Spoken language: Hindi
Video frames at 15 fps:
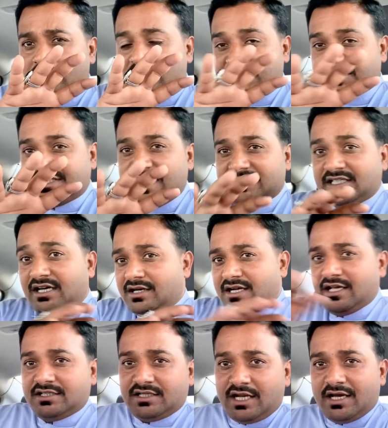रश रहता है
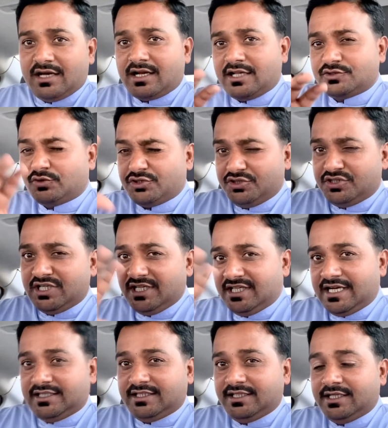आना जाना लगा रहा है छोटी छोटी गलियाँ
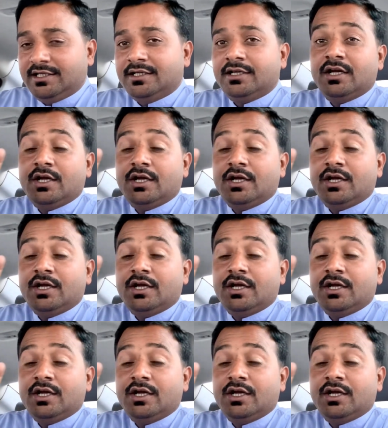रहती है ना